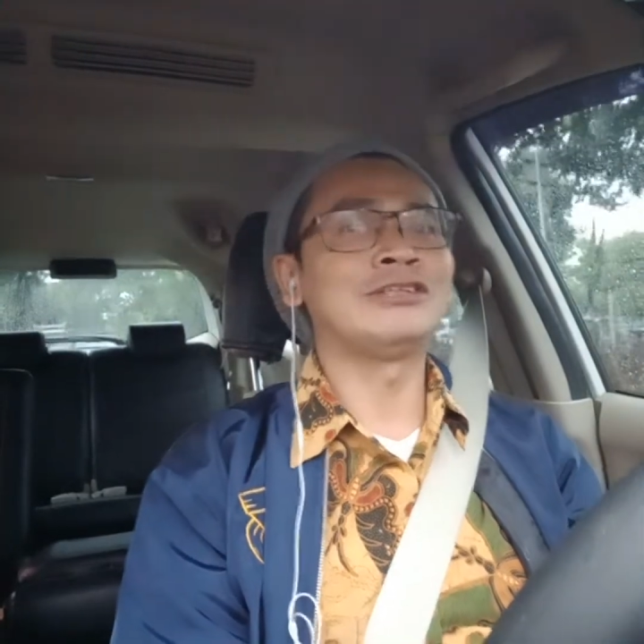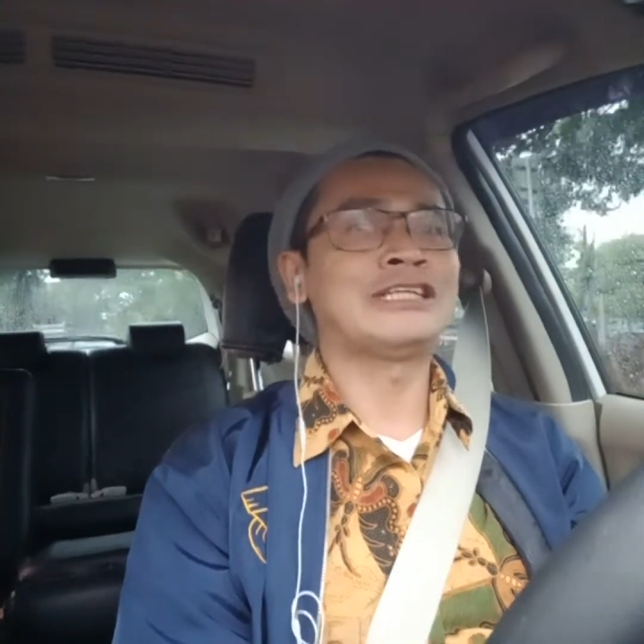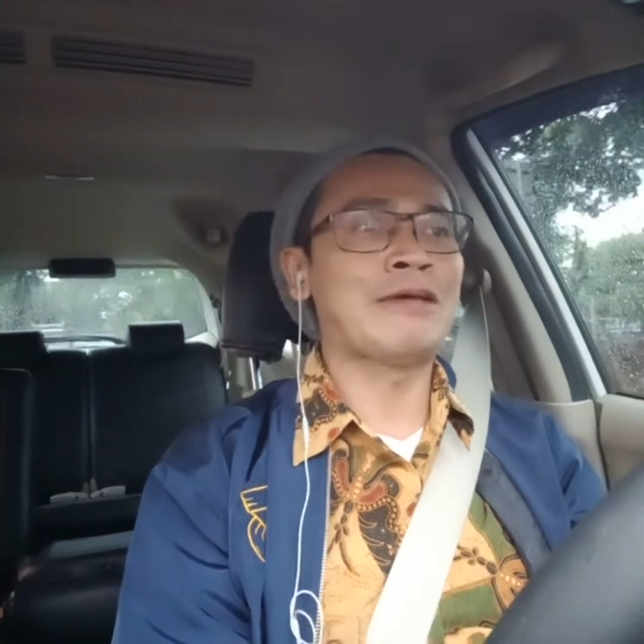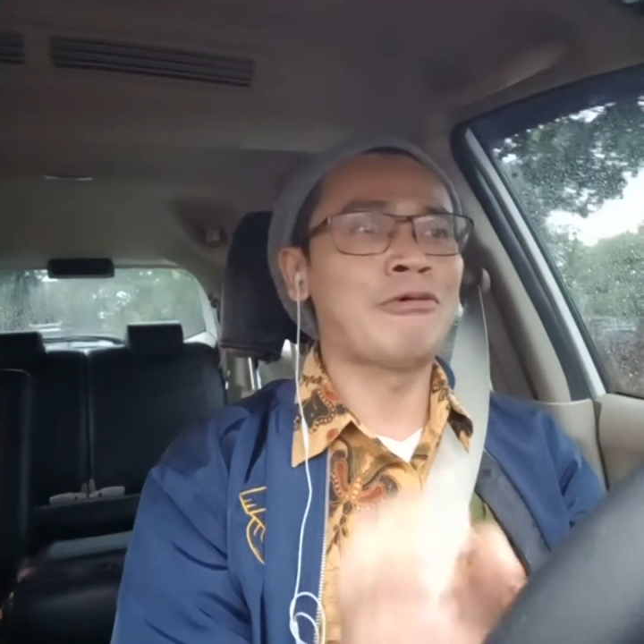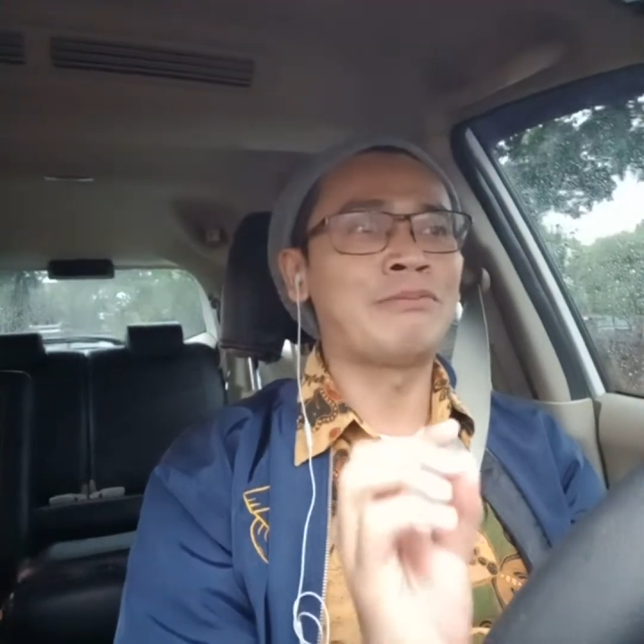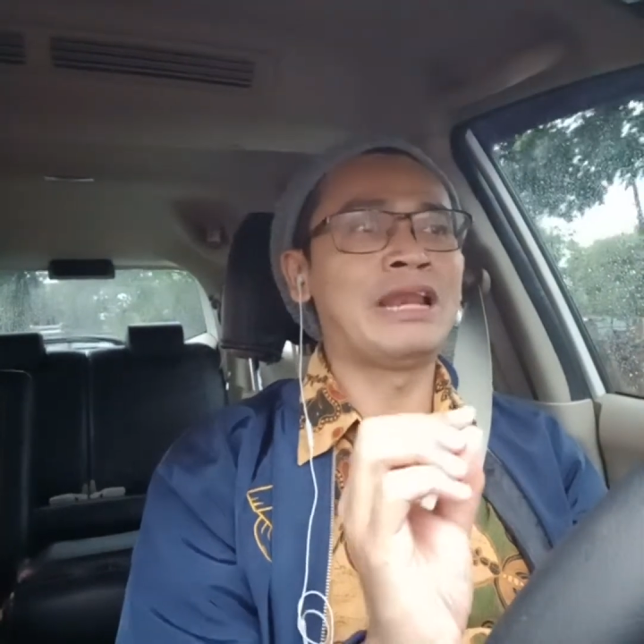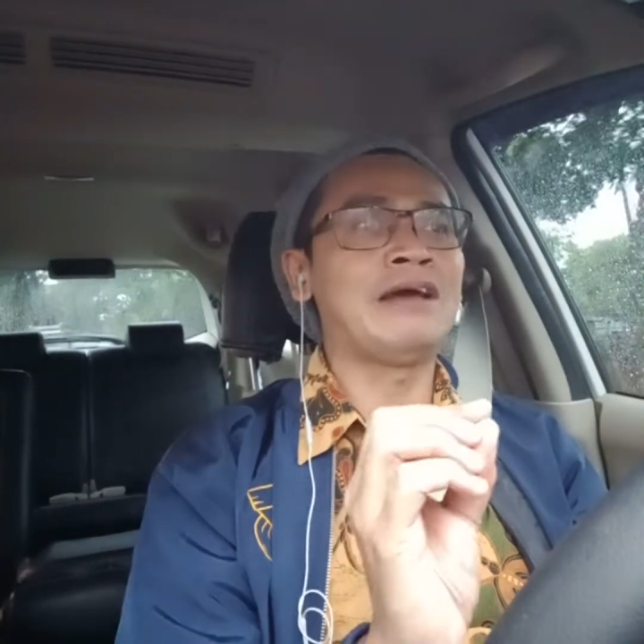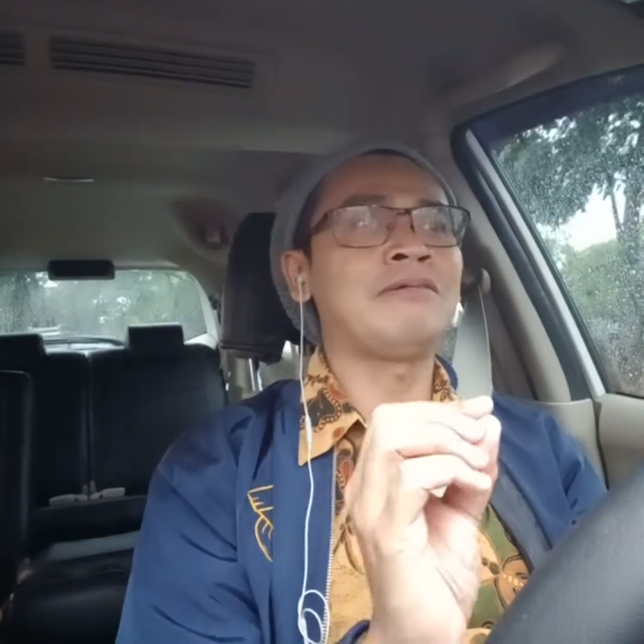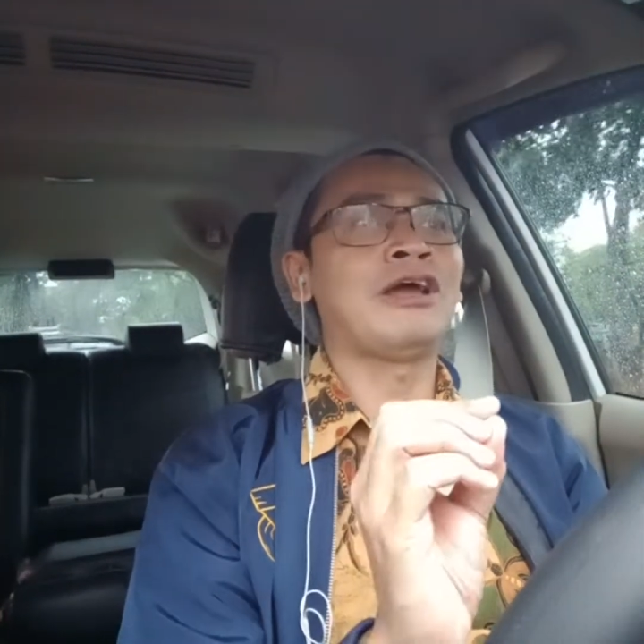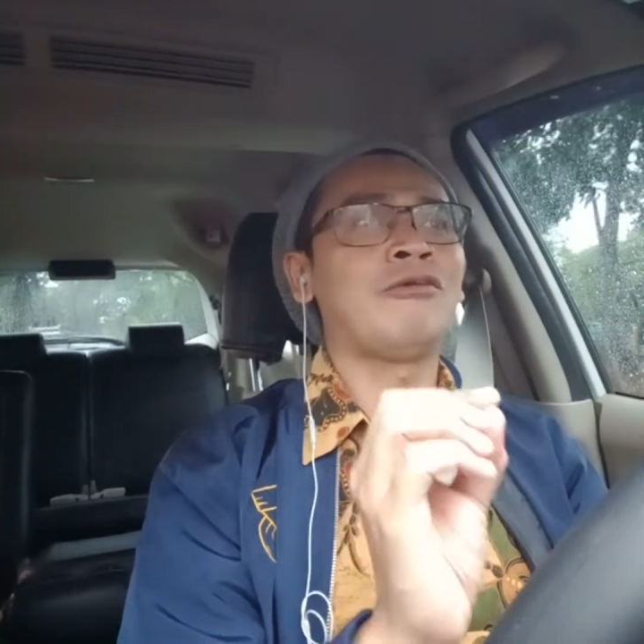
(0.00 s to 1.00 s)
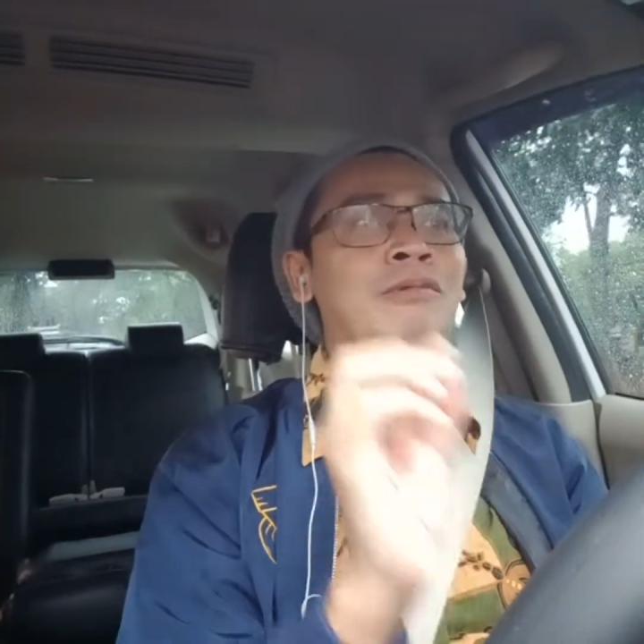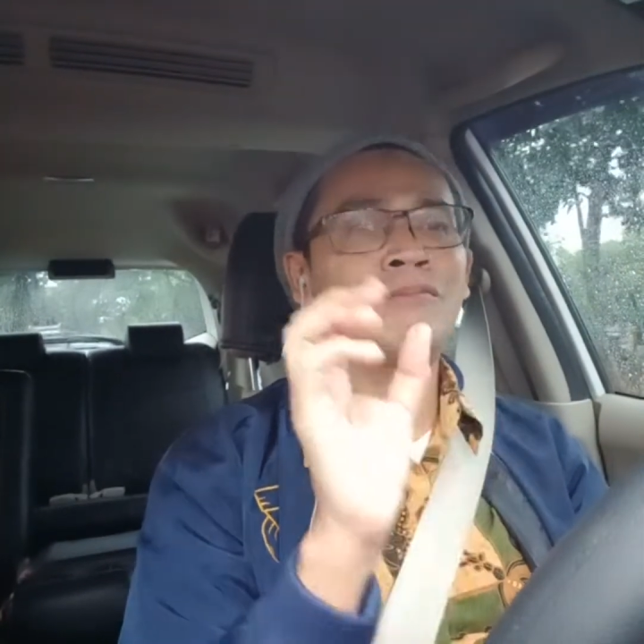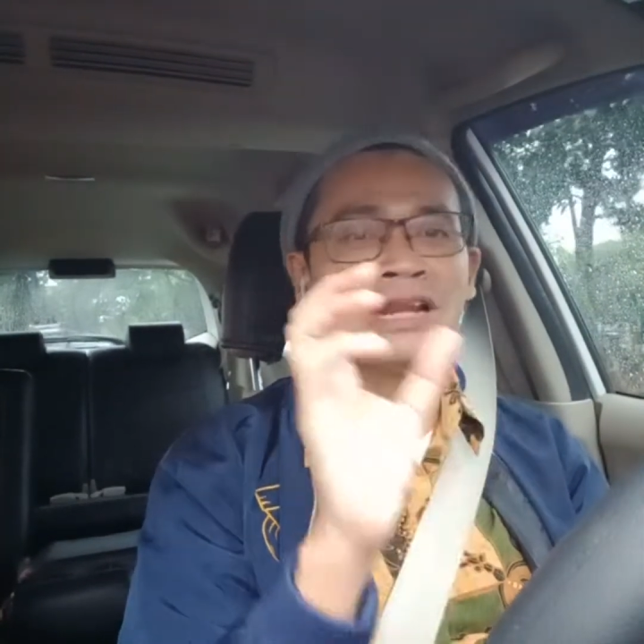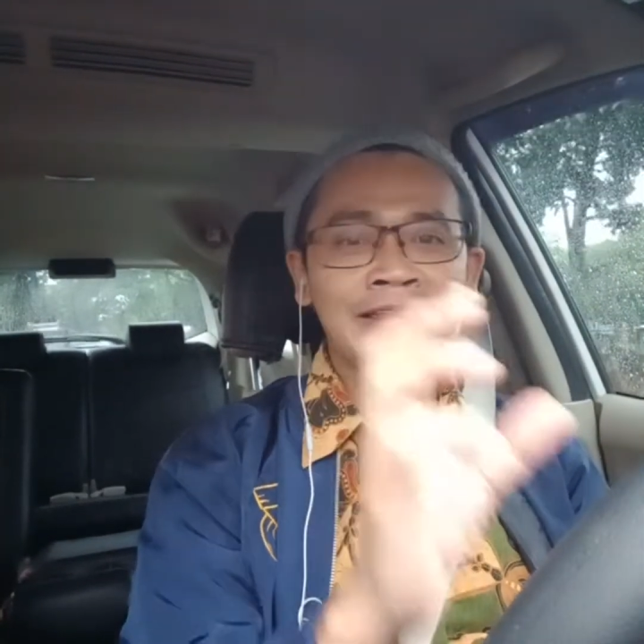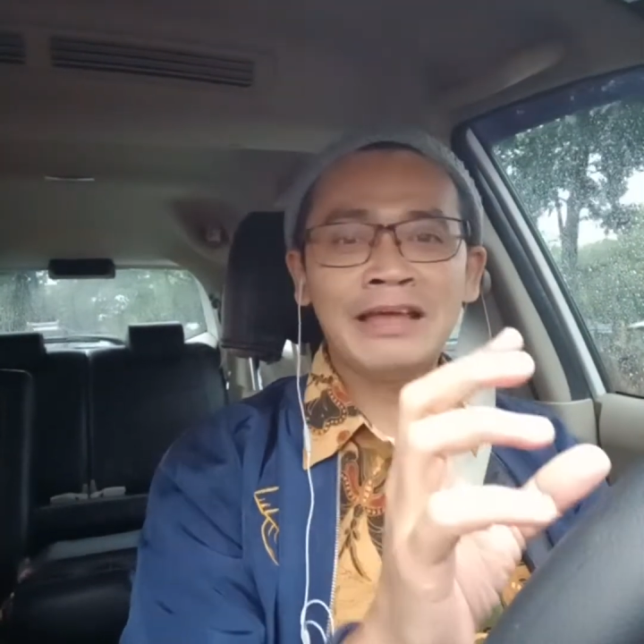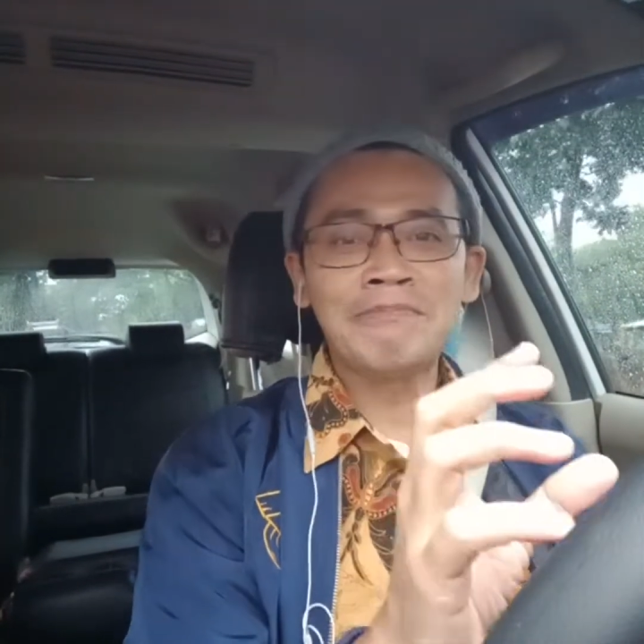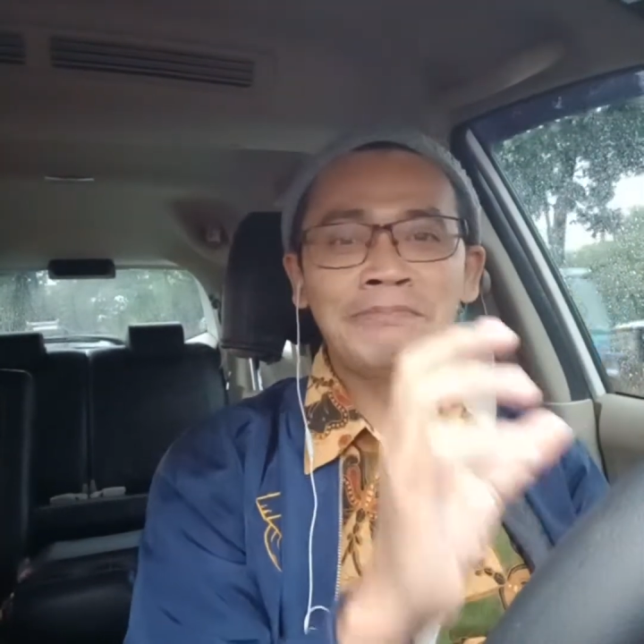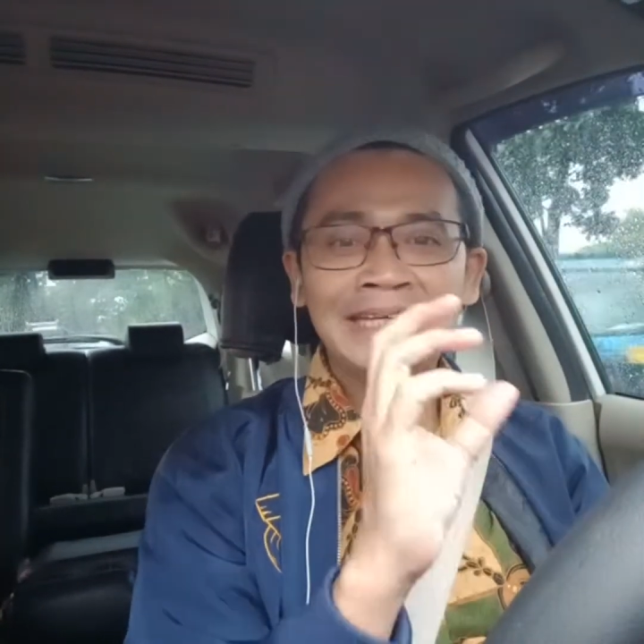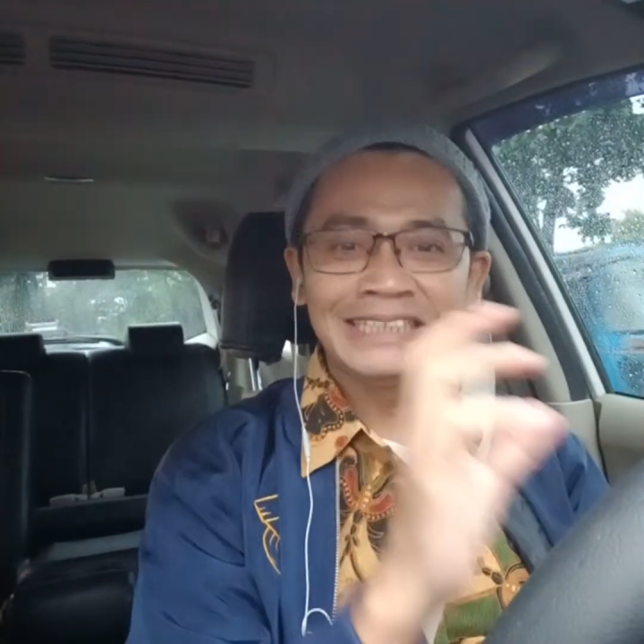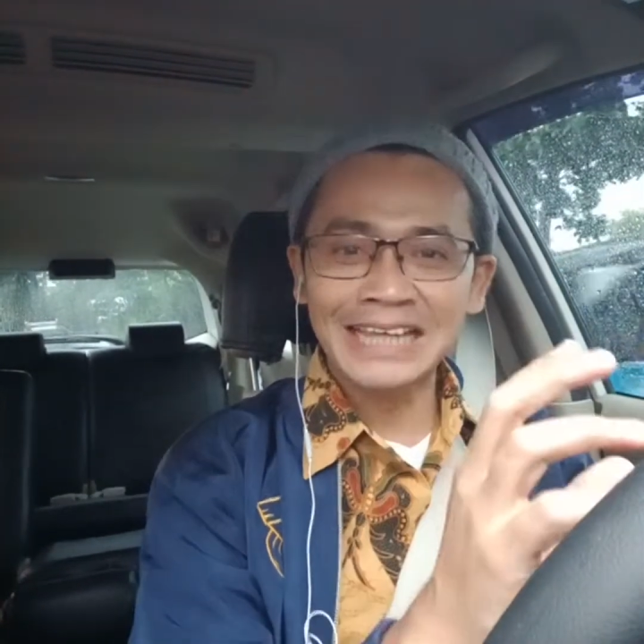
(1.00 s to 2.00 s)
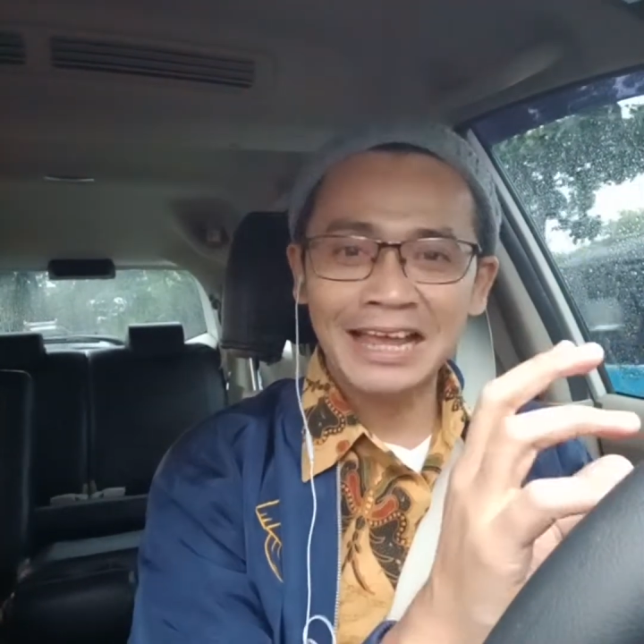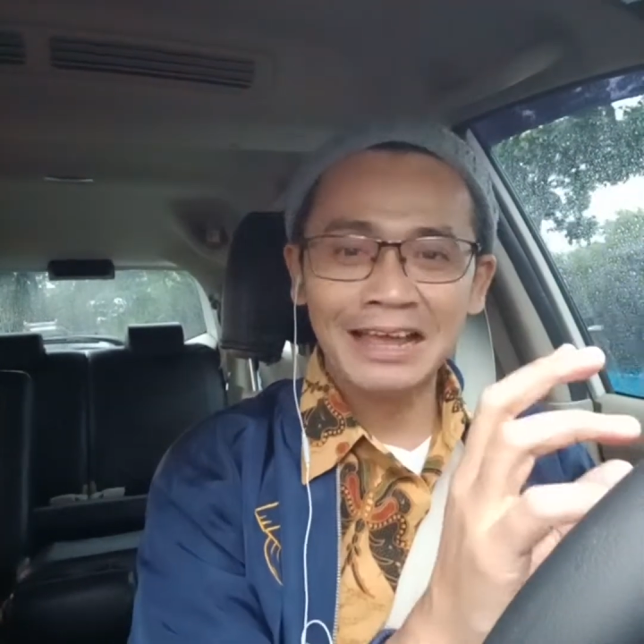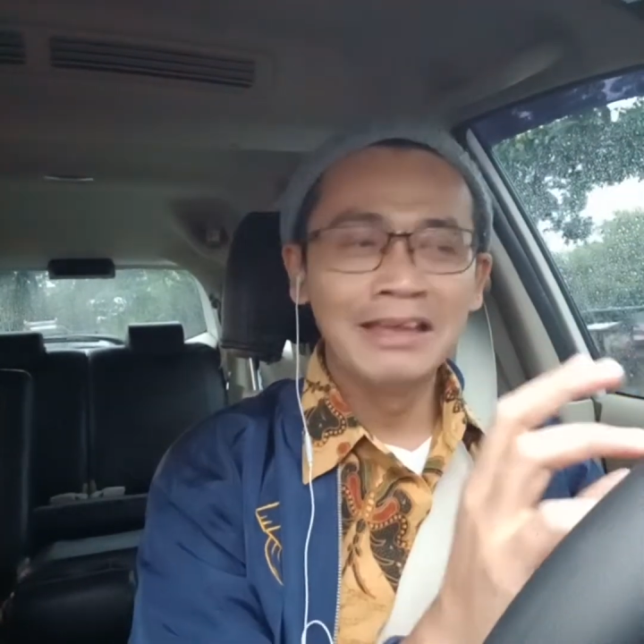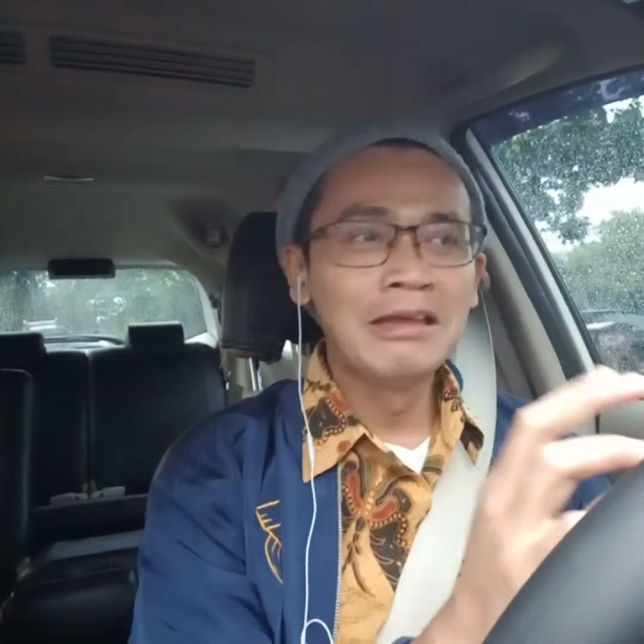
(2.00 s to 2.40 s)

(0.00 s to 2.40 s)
saya mau bilang kalau pemerintah bisa